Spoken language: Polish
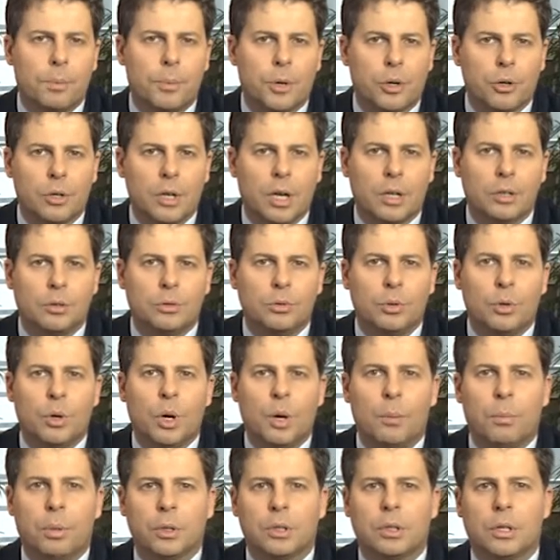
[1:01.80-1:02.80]
projektu
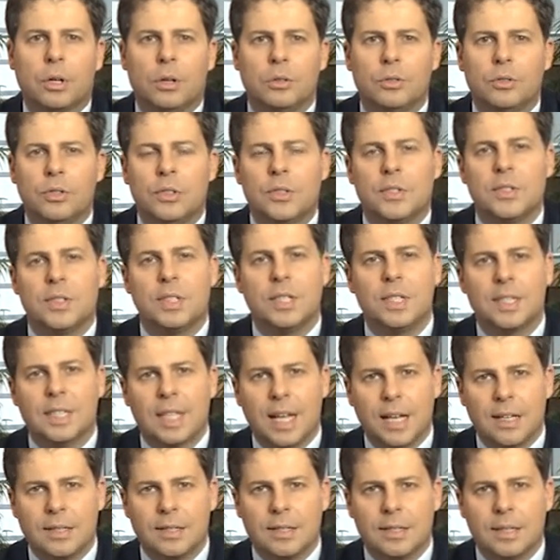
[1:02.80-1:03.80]
podchodzi z
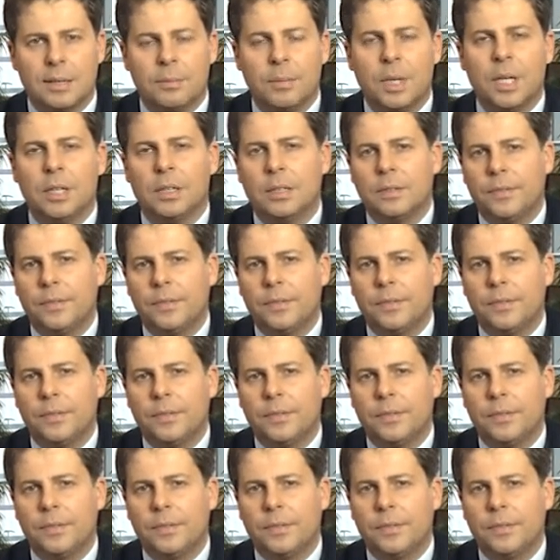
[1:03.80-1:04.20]
dystansem,